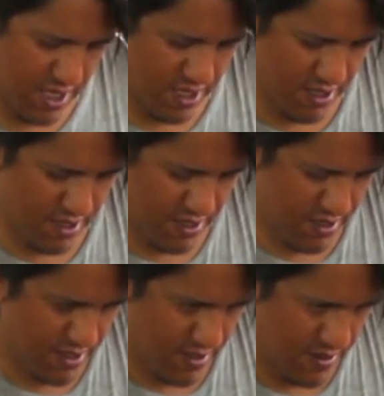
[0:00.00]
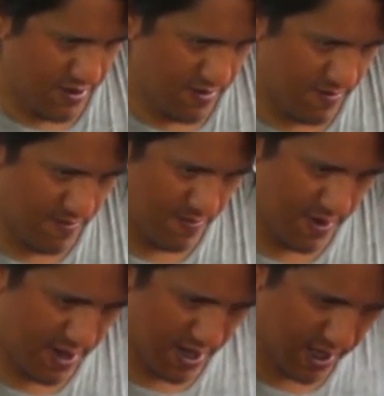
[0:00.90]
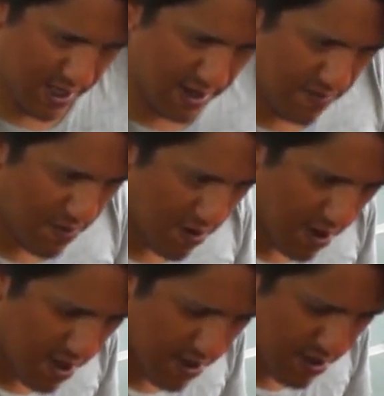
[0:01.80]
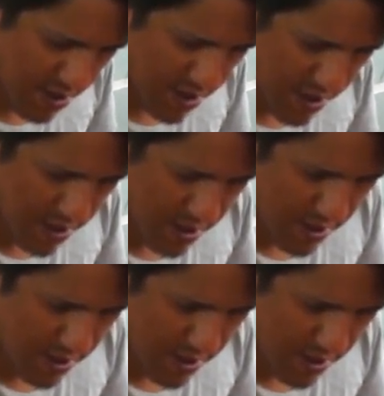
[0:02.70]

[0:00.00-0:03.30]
También trabajamos con emprendimientos comunitarios,